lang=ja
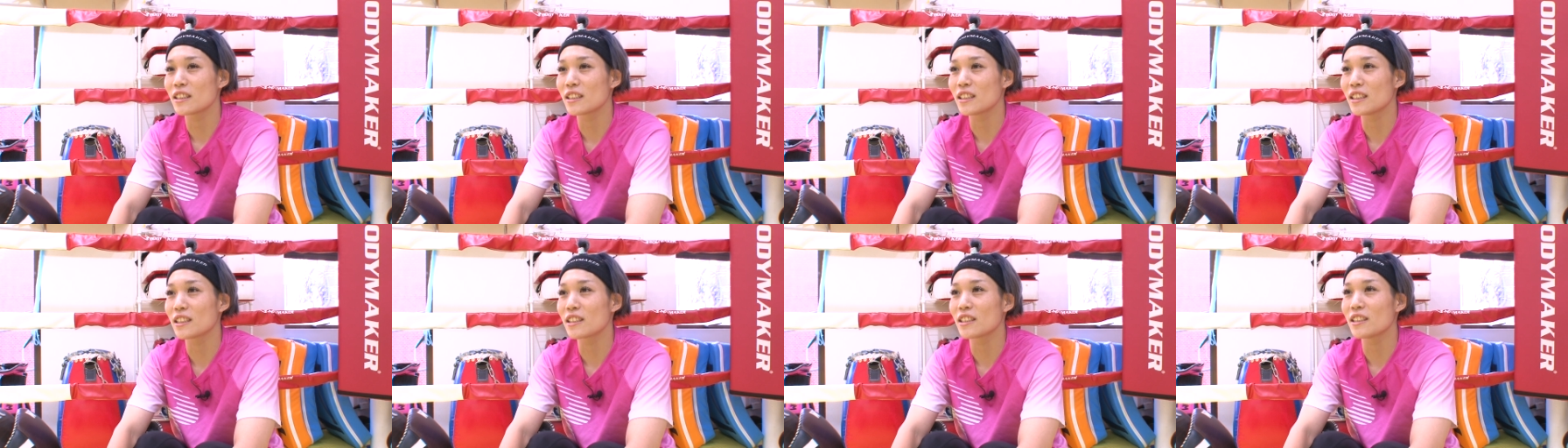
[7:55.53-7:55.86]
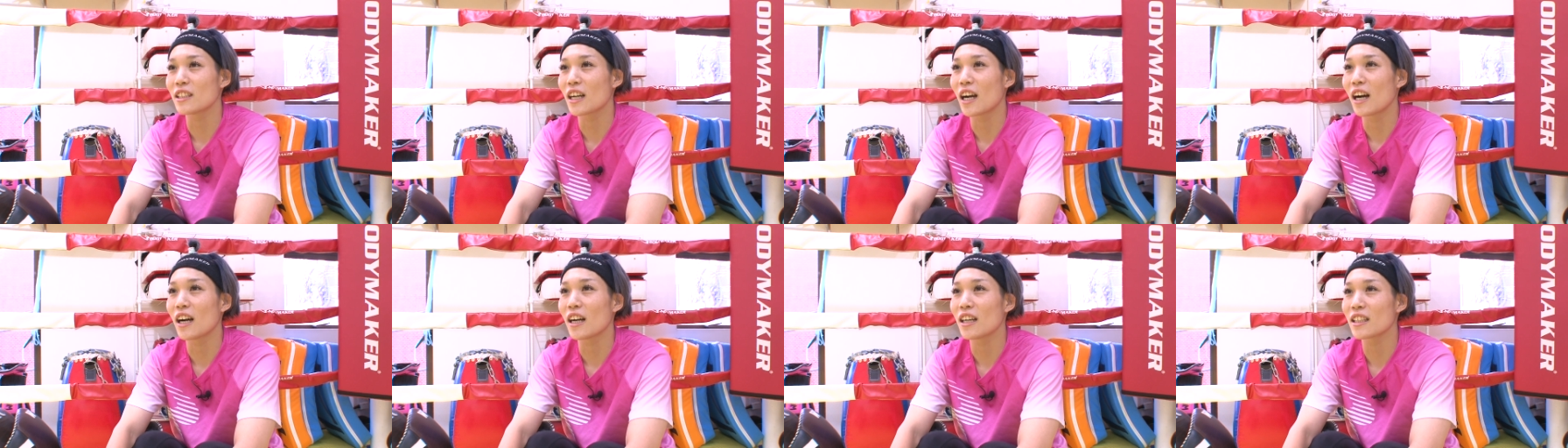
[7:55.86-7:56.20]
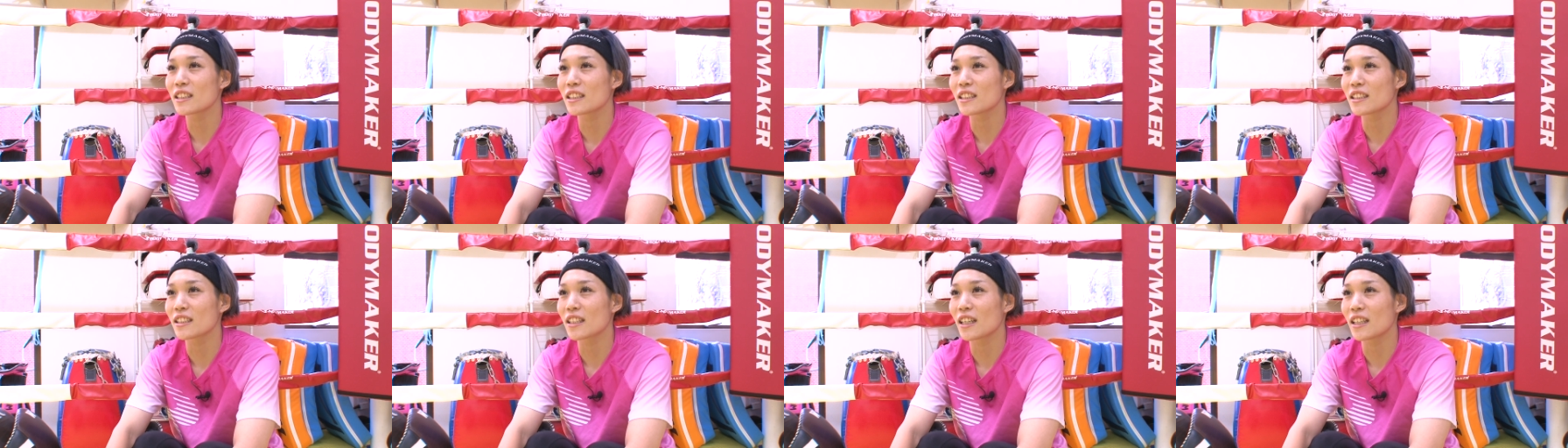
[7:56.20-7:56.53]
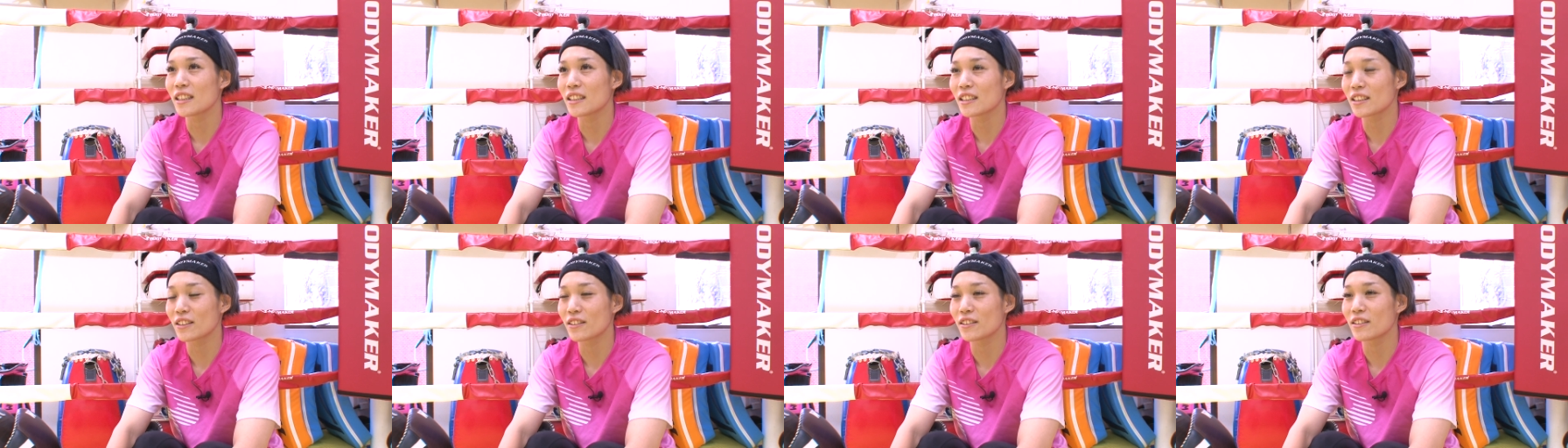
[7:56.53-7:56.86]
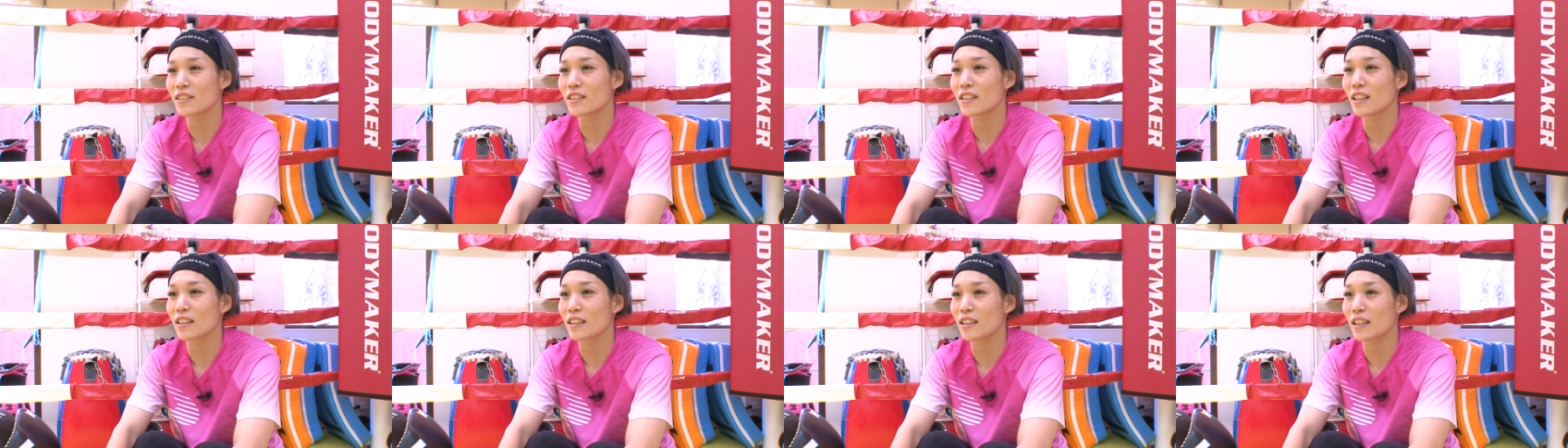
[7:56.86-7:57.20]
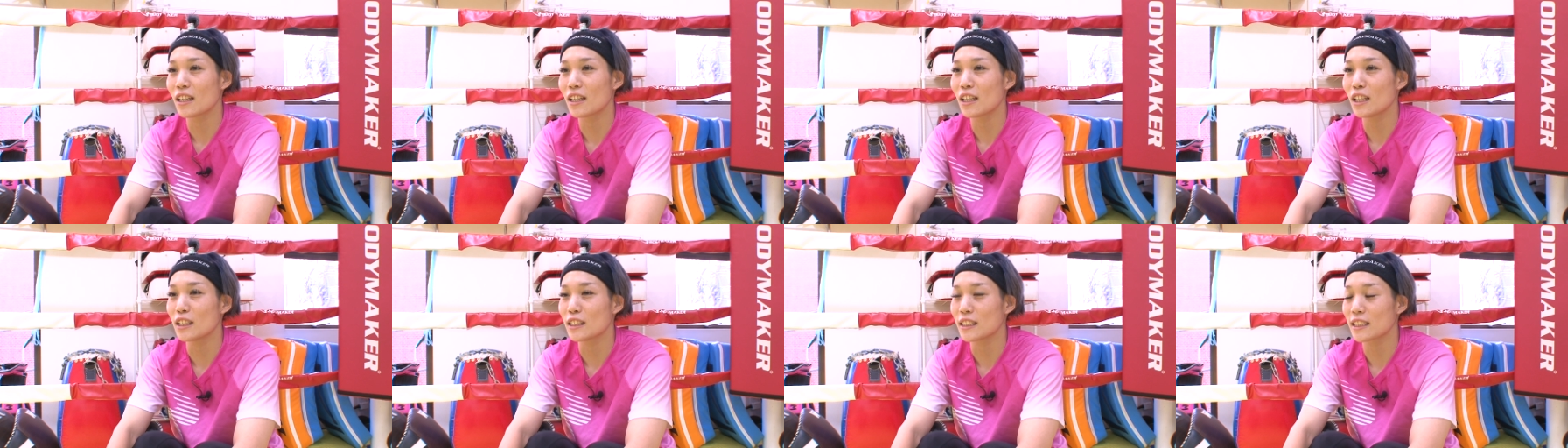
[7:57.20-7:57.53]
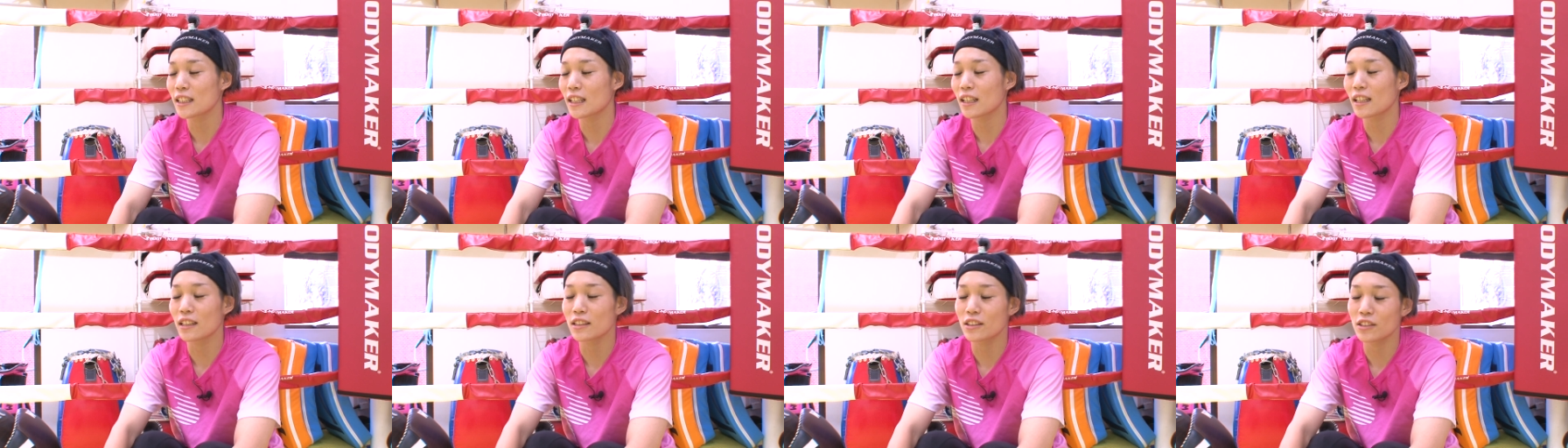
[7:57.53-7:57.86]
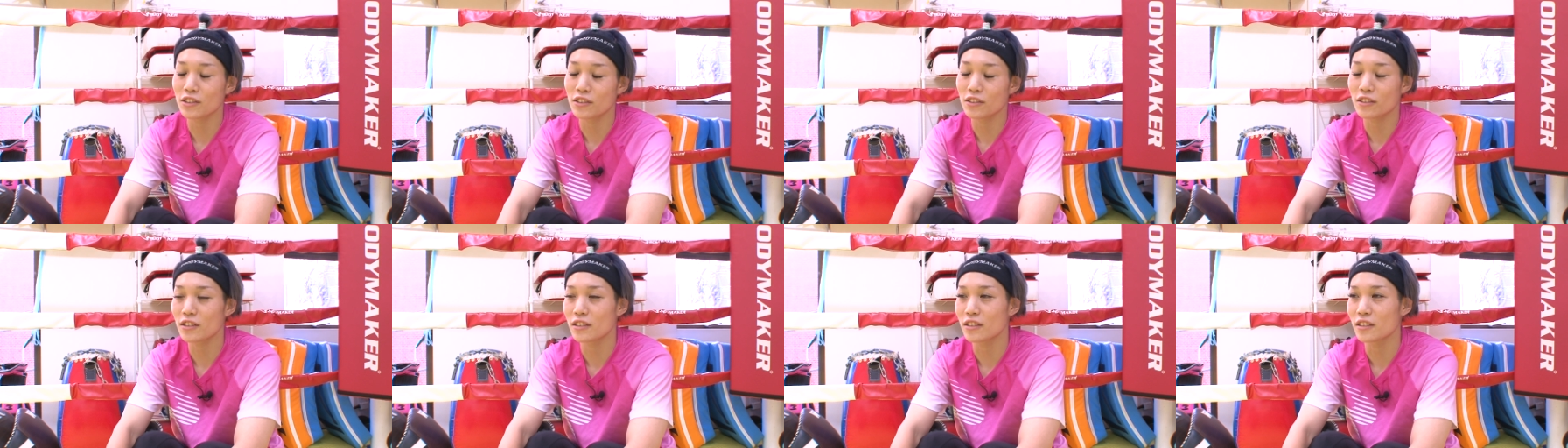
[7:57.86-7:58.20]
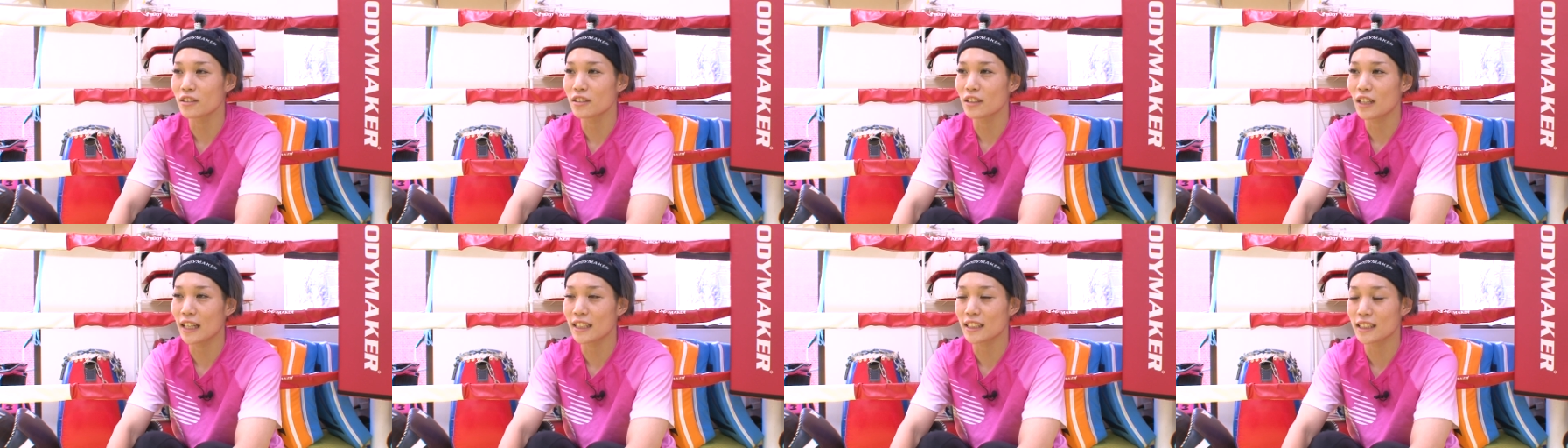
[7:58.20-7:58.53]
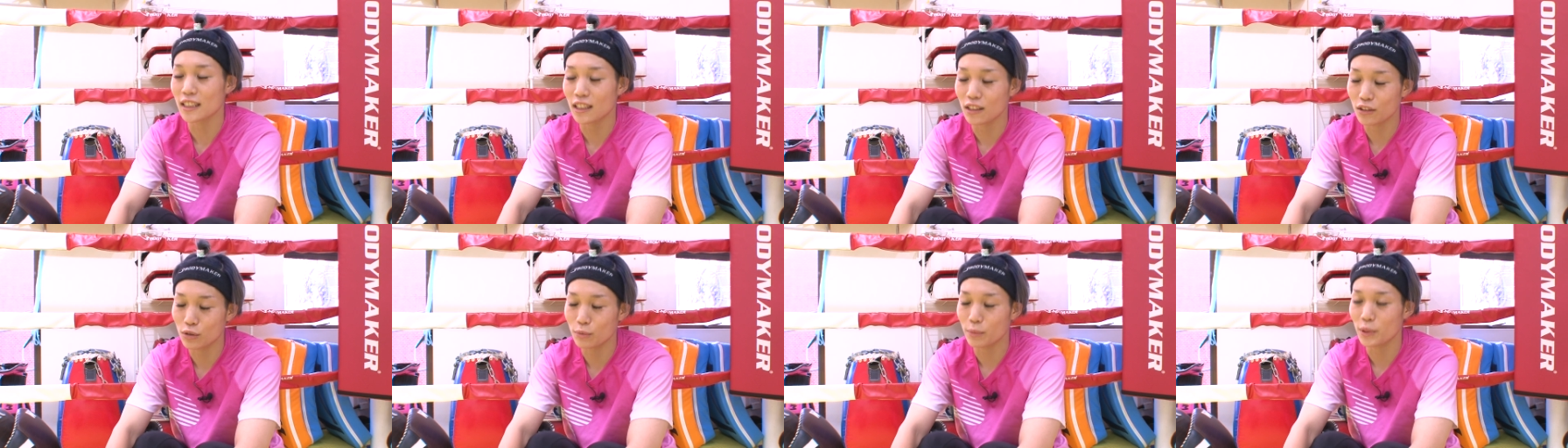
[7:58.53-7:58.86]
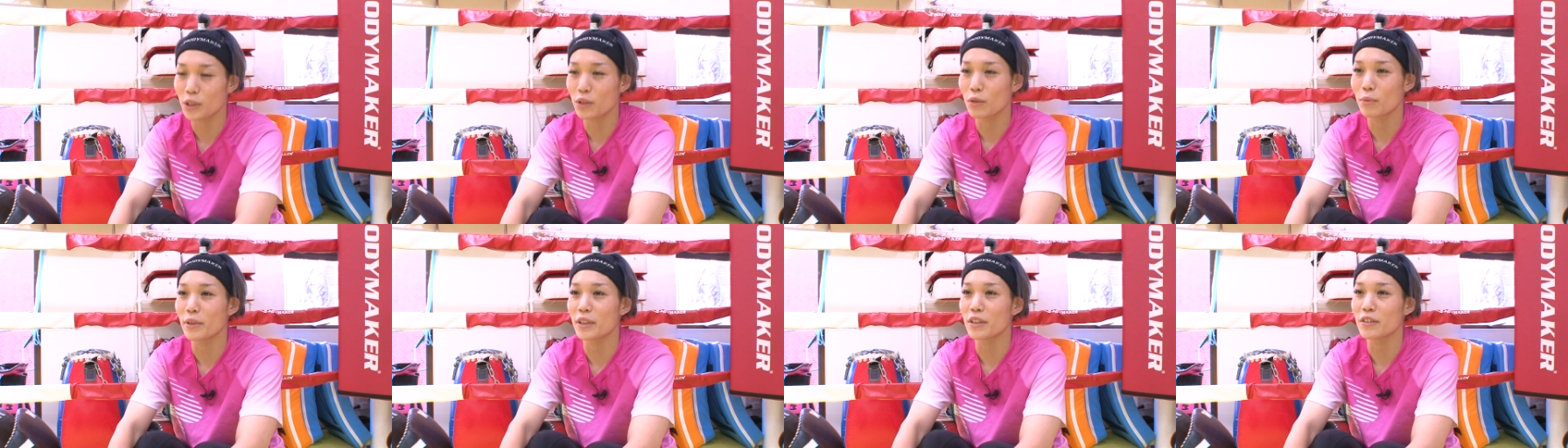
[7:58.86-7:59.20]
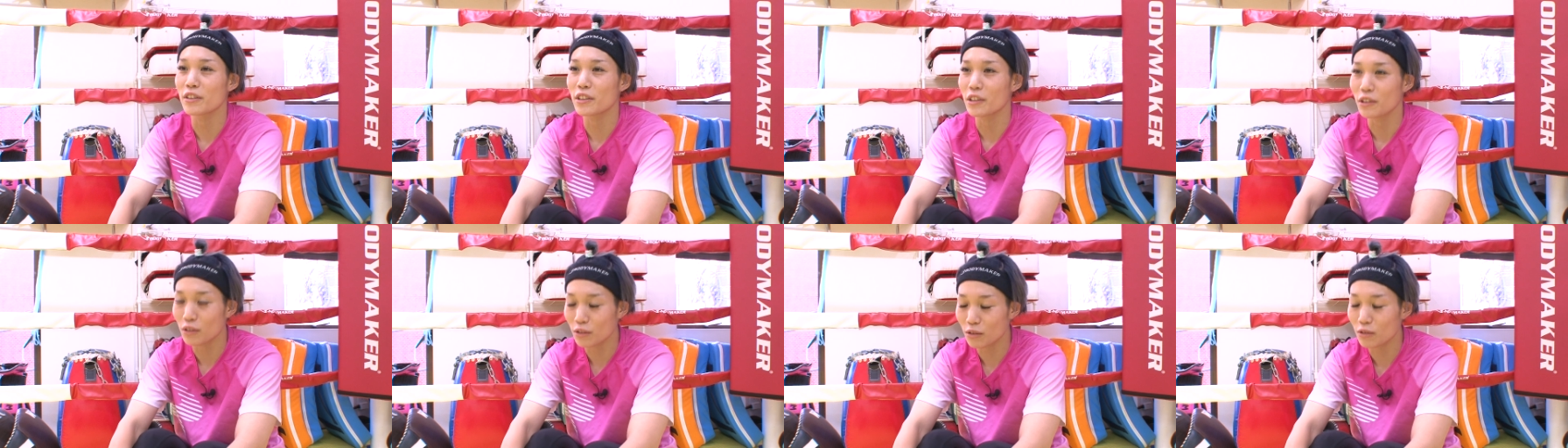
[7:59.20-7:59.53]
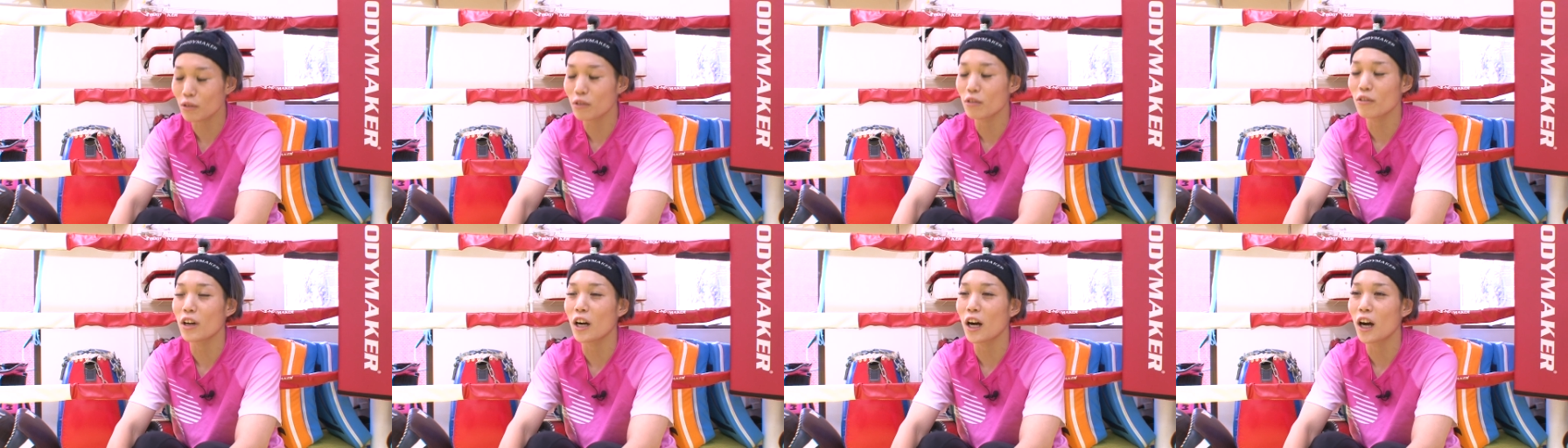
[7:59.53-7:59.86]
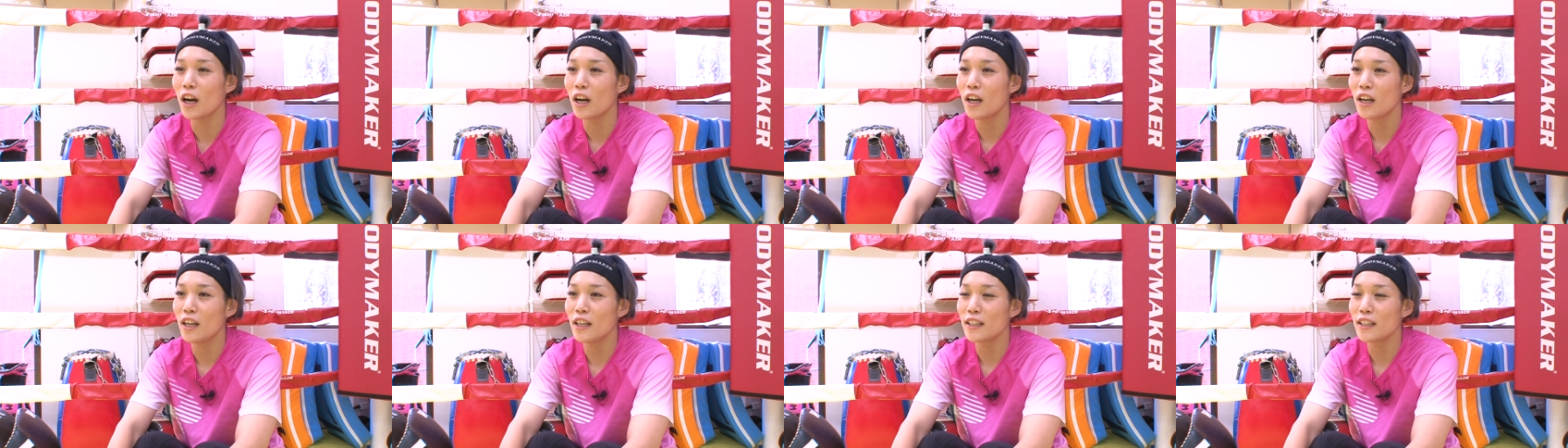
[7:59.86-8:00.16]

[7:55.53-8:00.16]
軸がしっかりするだったり力強く足が踏み込めるっていうところは